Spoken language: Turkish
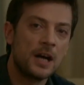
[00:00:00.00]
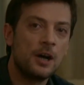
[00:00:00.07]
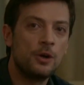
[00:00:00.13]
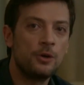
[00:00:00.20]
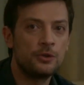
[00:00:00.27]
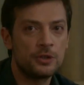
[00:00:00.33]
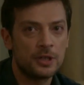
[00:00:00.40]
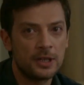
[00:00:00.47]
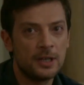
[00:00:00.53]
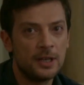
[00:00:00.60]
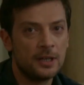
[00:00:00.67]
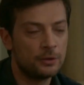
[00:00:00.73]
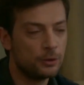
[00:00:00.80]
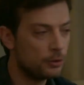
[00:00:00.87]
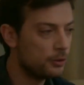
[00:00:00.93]
Daha önce
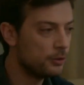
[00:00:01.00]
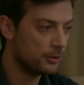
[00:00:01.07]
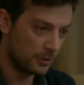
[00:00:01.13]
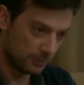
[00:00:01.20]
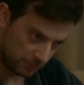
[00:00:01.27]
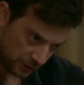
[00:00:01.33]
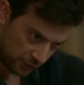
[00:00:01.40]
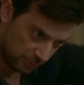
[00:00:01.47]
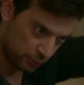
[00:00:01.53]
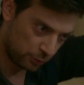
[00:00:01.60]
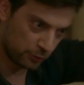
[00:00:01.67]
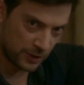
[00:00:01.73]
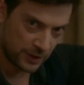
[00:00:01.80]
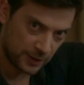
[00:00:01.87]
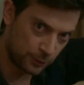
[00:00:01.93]
doğru.
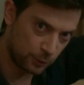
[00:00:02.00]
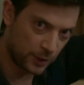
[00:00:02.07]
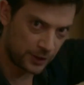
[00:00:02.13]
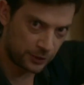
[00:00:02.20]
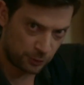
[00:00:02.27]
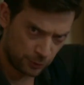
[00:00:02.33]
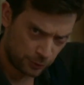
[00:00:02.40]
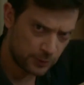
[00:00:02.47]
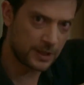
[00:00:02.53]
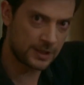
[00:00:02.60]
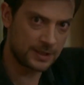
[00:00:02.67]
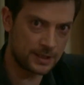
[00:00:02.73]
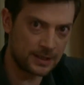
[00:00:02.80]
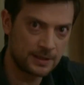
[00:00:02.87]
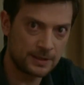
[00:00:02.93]
Başımızın üzerinde dolaştırıyorduk ya
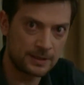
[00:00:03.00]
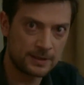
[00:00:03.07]
seni.